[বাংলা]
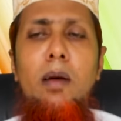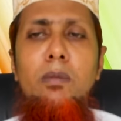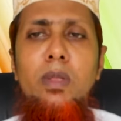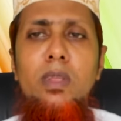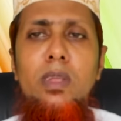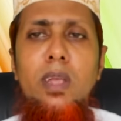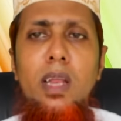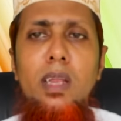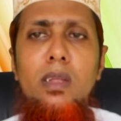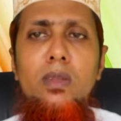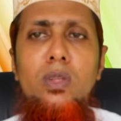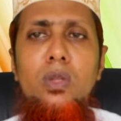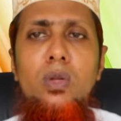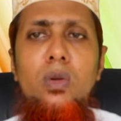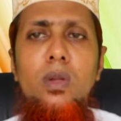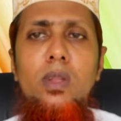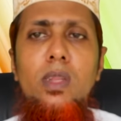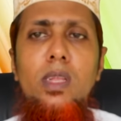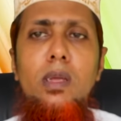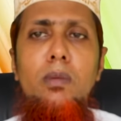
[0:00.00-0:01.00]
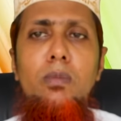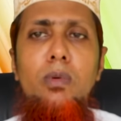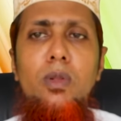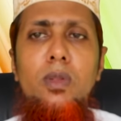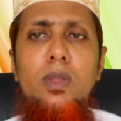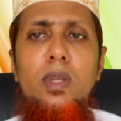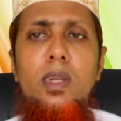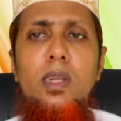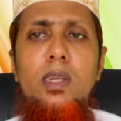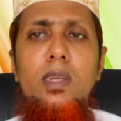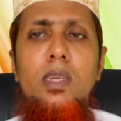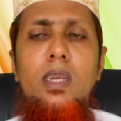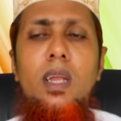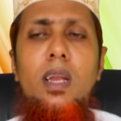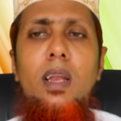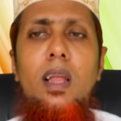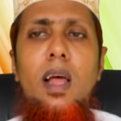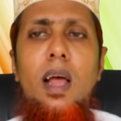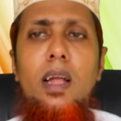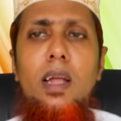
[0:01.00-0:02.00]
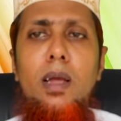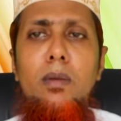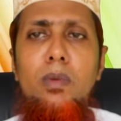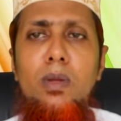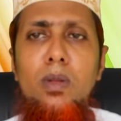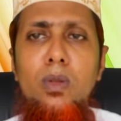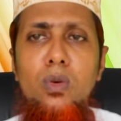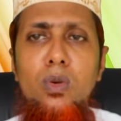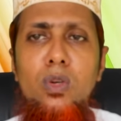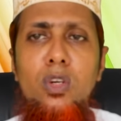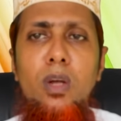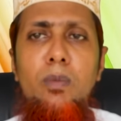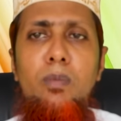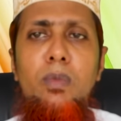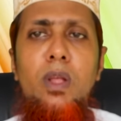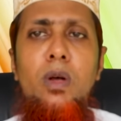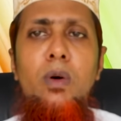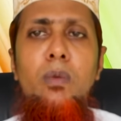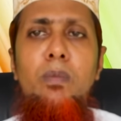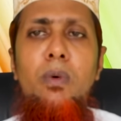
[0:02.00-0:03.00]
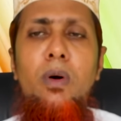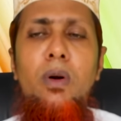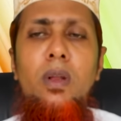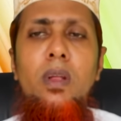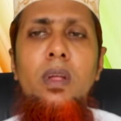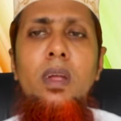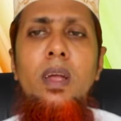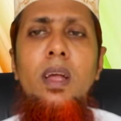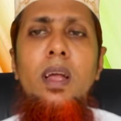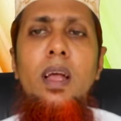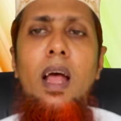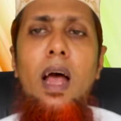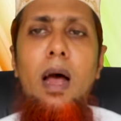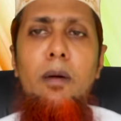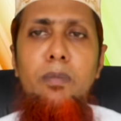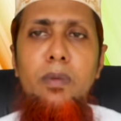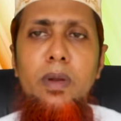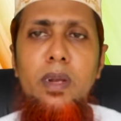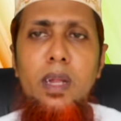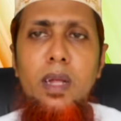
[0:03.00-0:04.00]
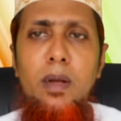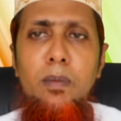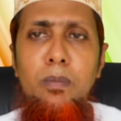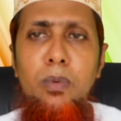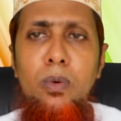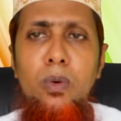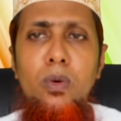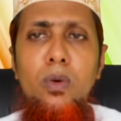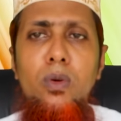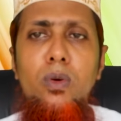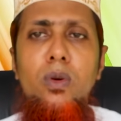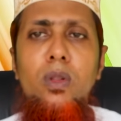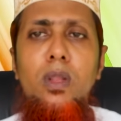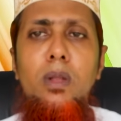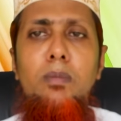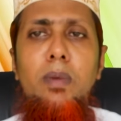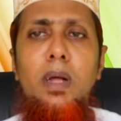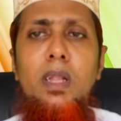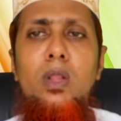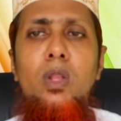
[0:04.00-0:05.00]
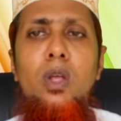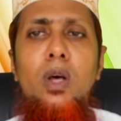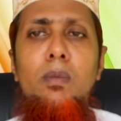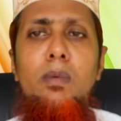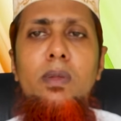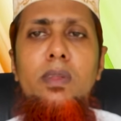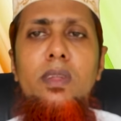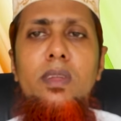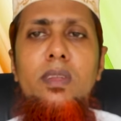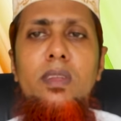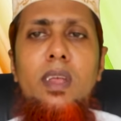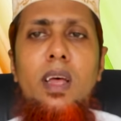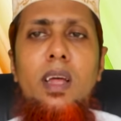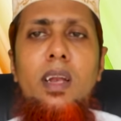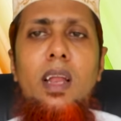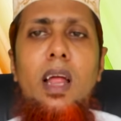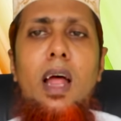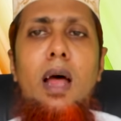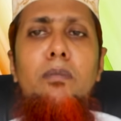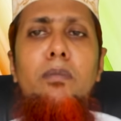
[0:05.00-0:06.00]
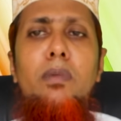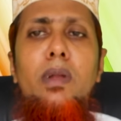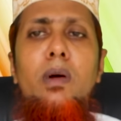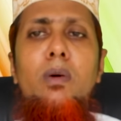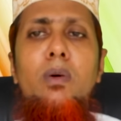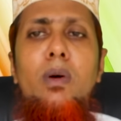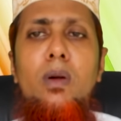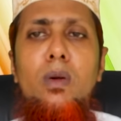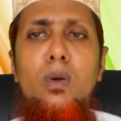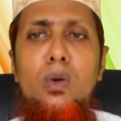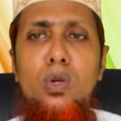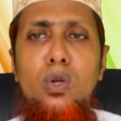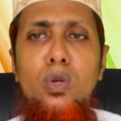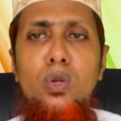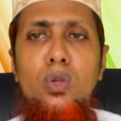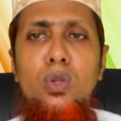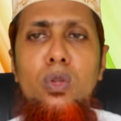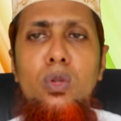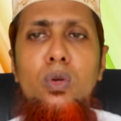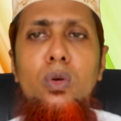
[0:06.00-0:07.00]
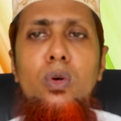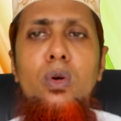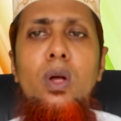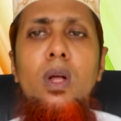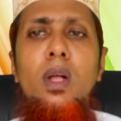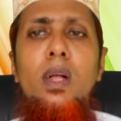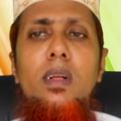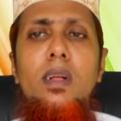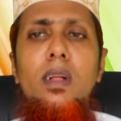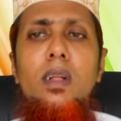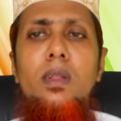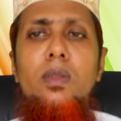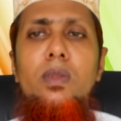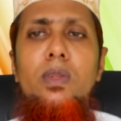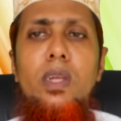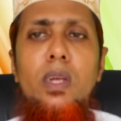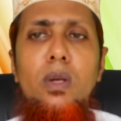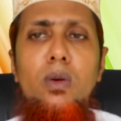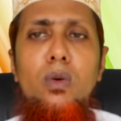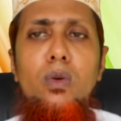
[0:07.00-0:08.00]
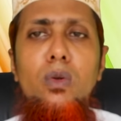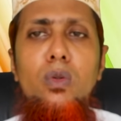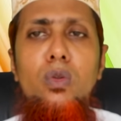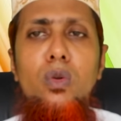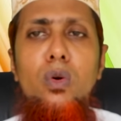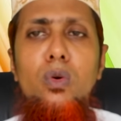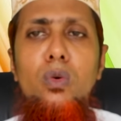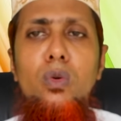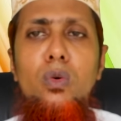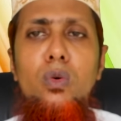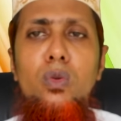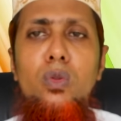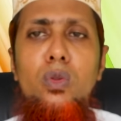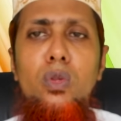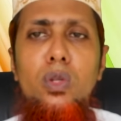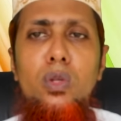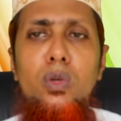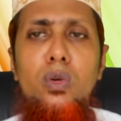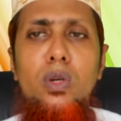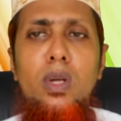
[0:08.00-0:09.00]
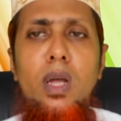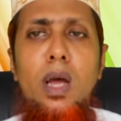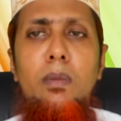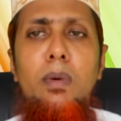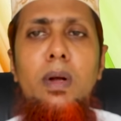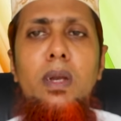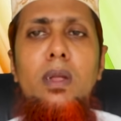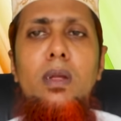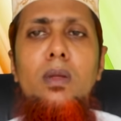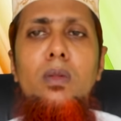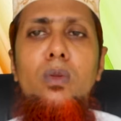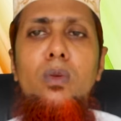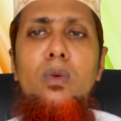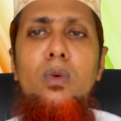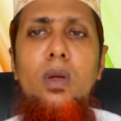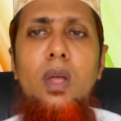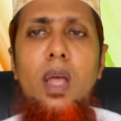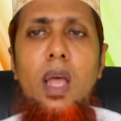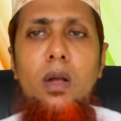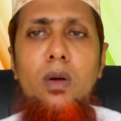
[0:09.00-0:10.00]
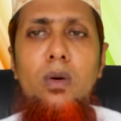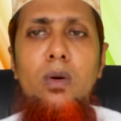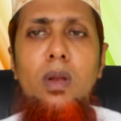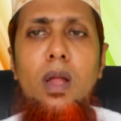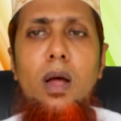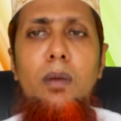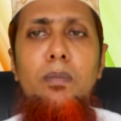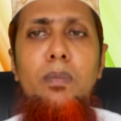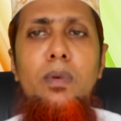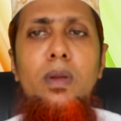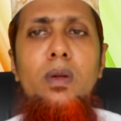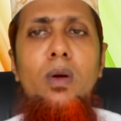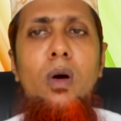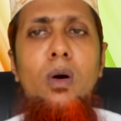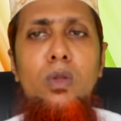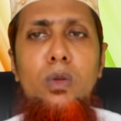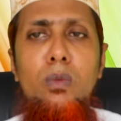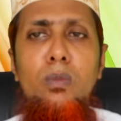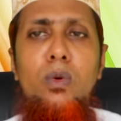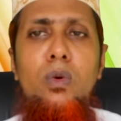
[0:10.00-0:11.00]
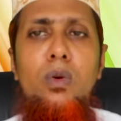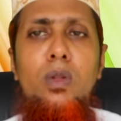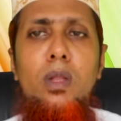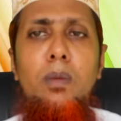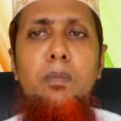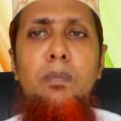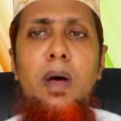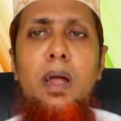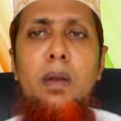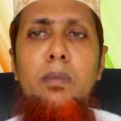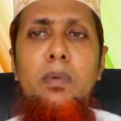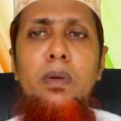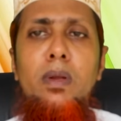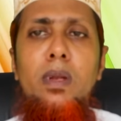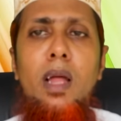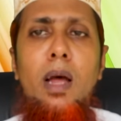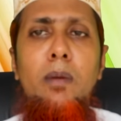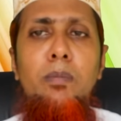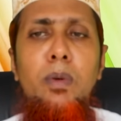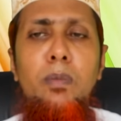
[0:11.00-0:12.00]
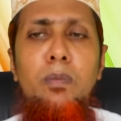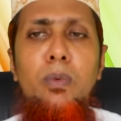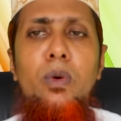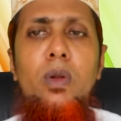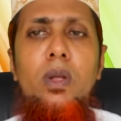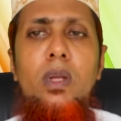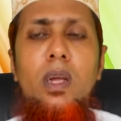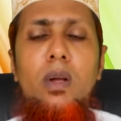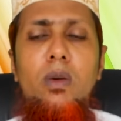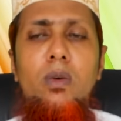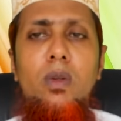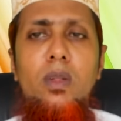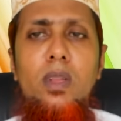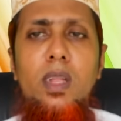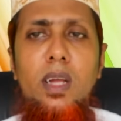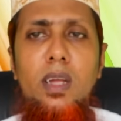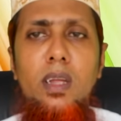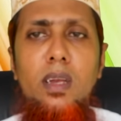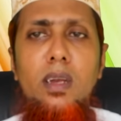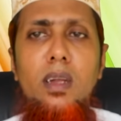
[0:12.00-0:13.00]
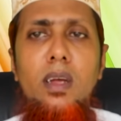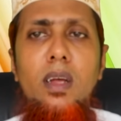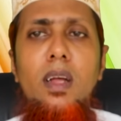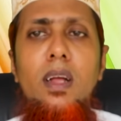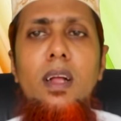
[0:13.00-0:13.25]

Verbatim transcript: আমি চ্যালেঞ্জ ছুড়ে দিয়ে বলছি ইনশাল্লাহ আগামী দুই সপ্তাহ পরে আপনারা ফোন করতে বাধ্য হবেন যে স্যার আমরাও এখন সুস্থ যে কোনো যৌন উত্তেজক খাবার কিন্তু এখন আপনি হজম করতে পারবেন আপনি পরীক্ষা করে দেখেন